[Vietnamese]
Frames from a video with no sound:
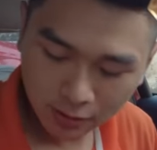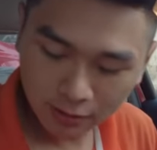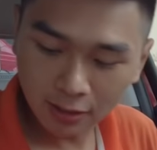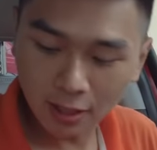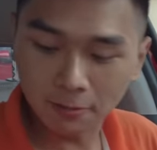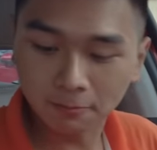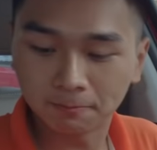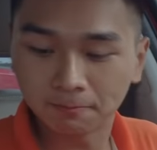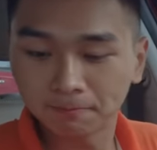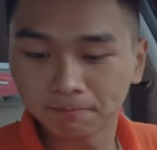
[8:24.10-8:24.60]
miệng
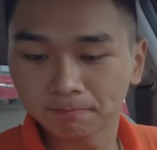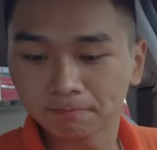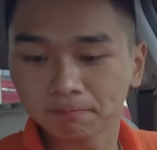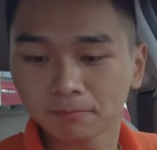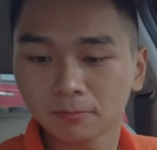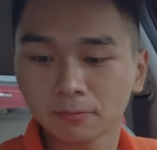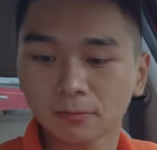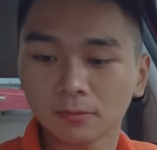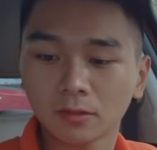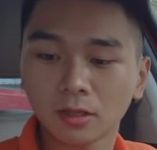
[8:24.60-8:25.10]
xong.
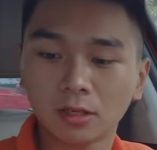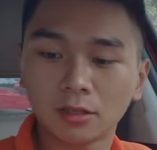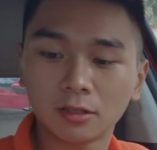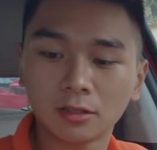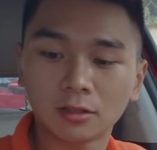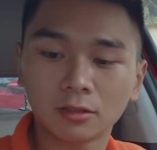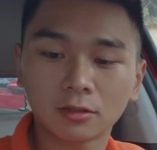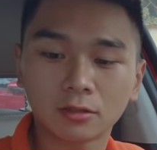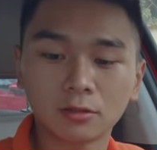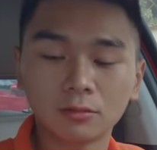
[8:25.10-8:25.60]

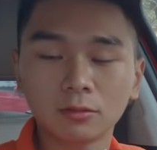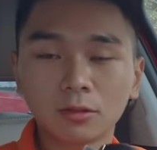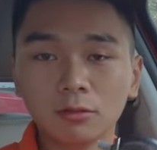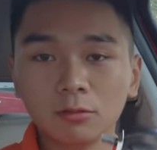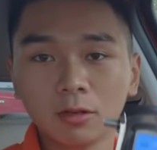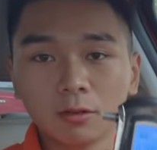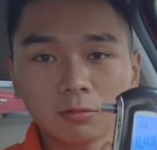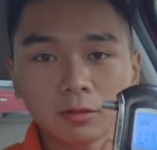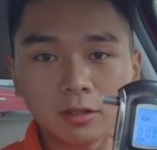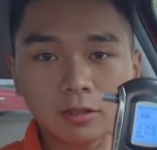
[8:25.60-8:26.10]
Cũng
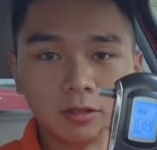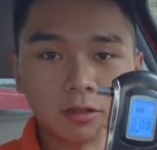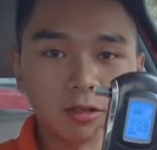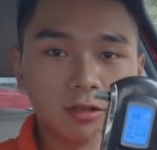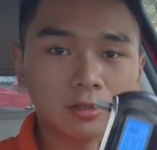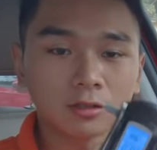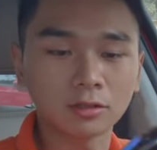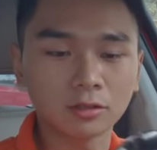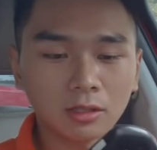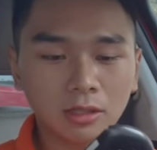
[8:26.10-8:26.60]
cùng lúc thì nó
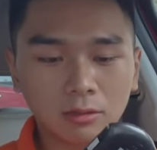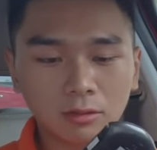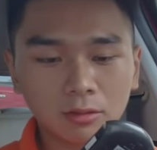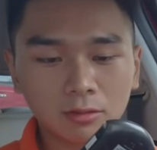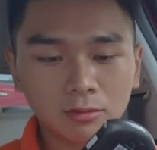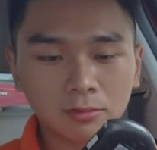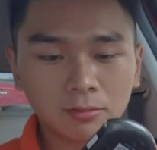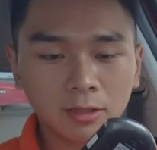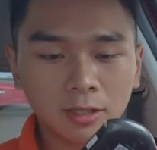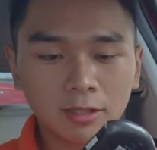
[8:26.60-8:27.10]
còn
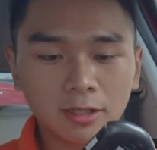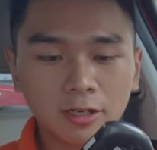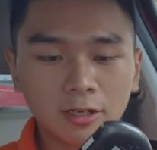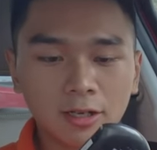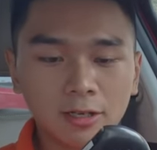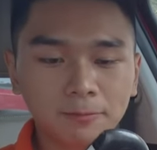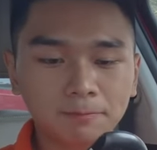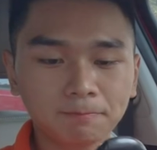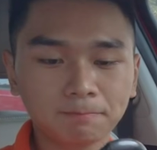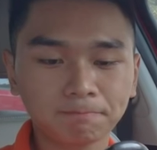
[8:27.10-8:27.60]
khoảng 10 giây
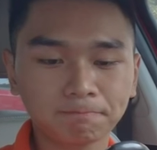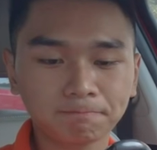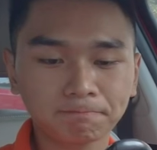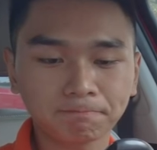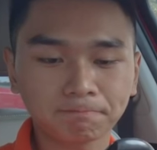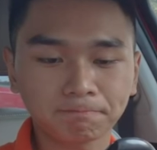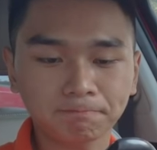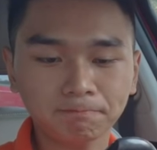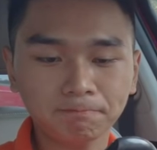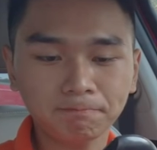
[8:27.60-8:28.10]
nữa.
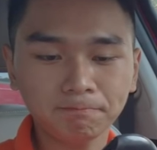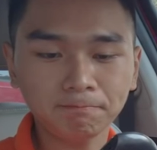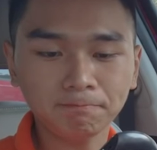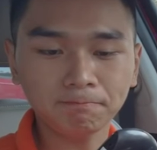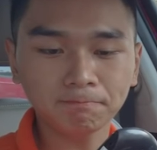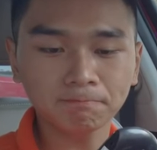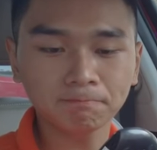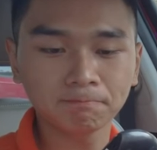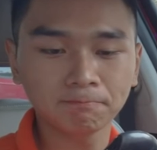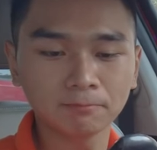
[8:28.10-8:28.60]

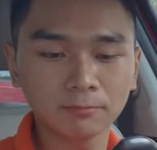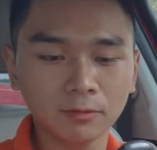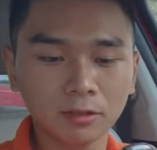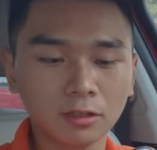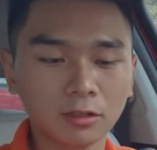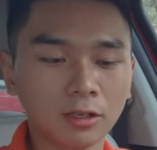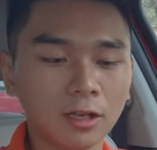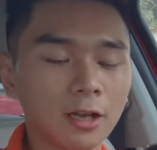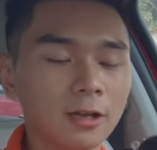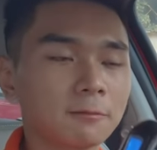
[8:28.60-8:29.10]

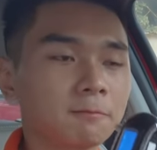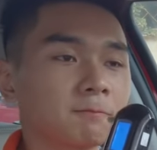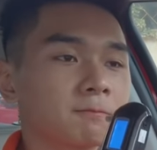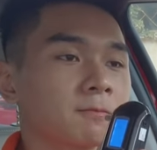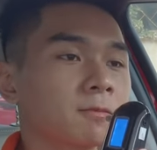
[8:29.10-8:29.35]
Ok.